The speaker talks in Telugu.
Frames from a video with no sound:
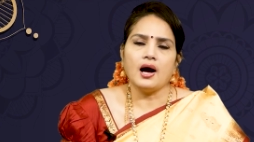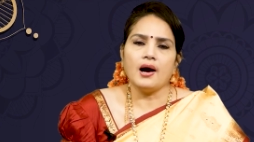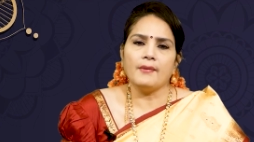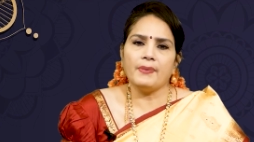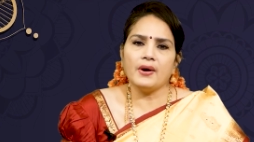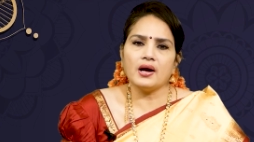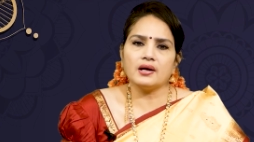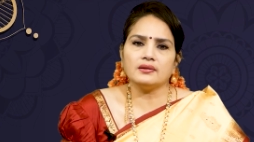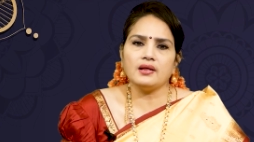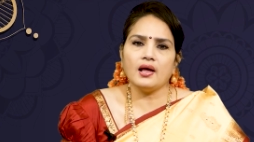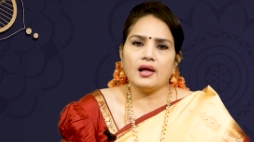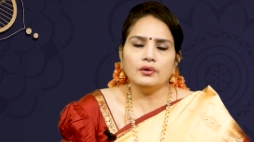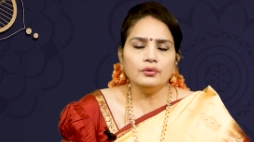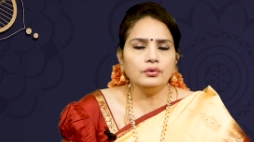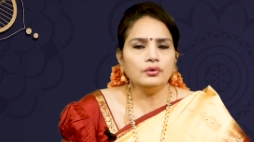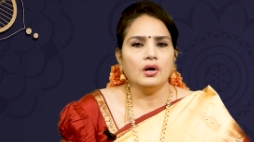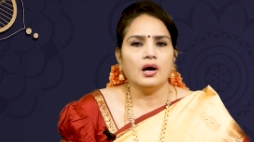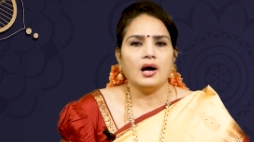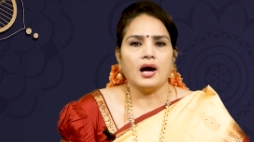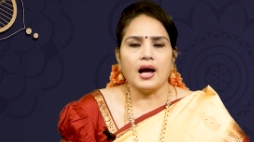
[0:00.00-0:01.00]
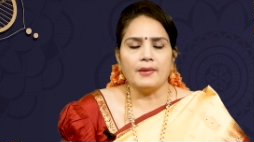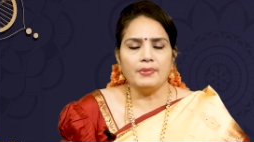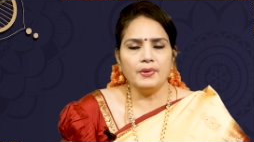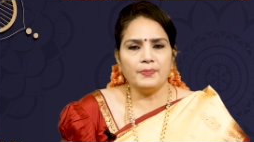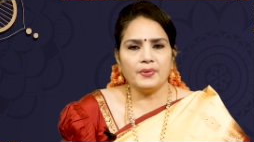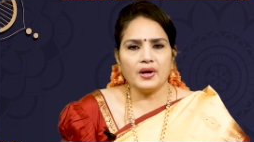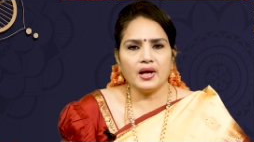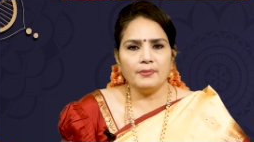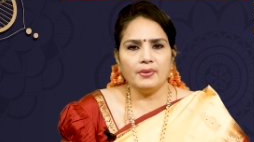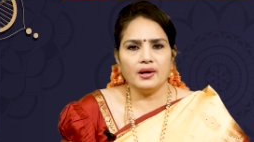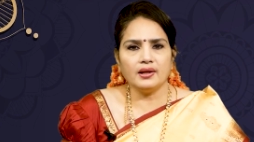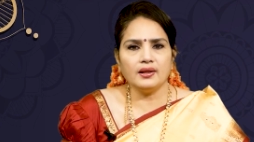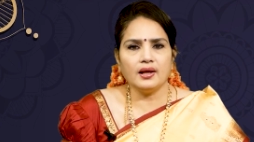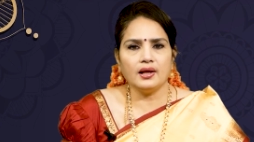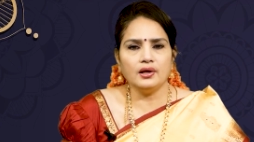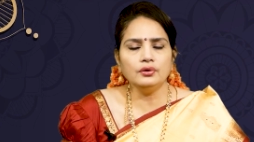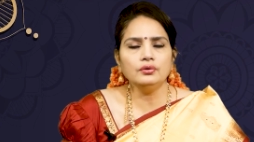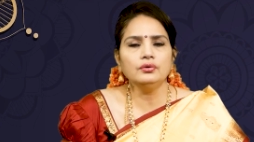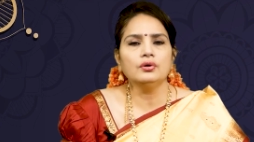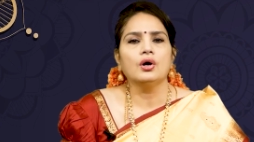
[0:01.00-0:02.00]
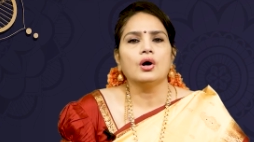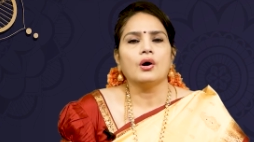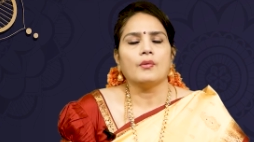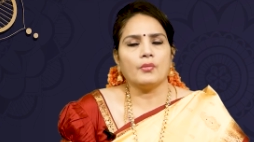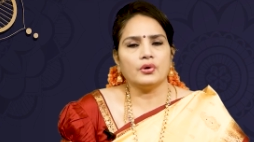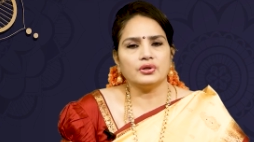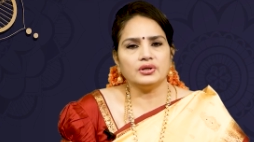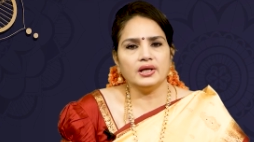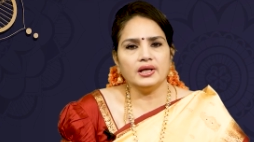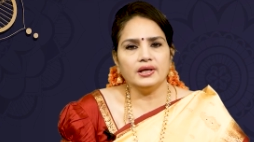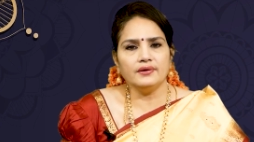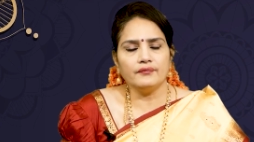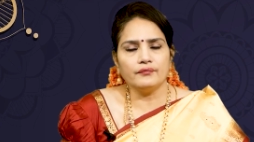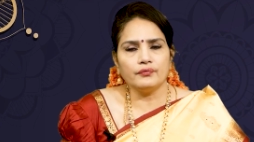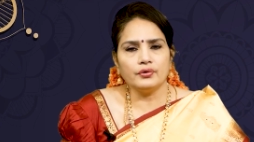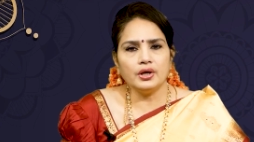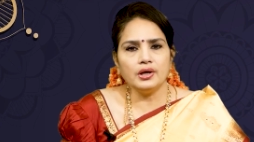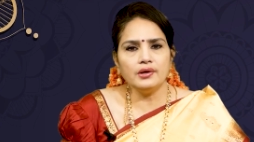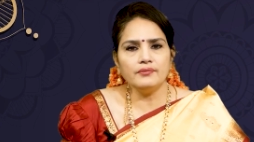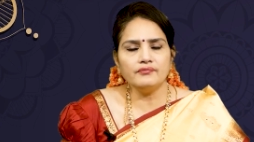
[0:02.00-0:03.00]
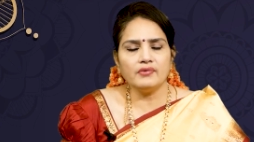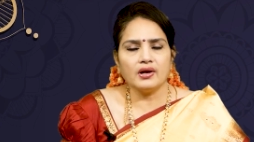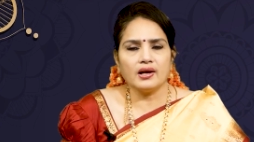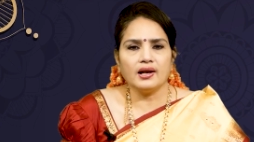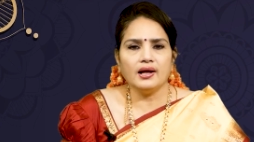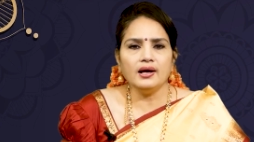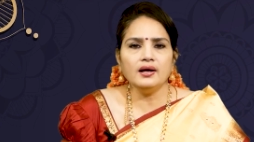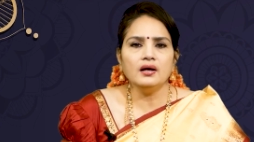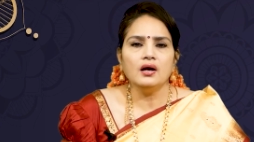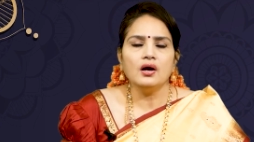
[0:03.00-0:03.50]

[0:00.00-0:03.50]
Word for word: అపార్థాలు అభిప్రాయ భేదాలు మొదలైనవి ఉండడం వల్ల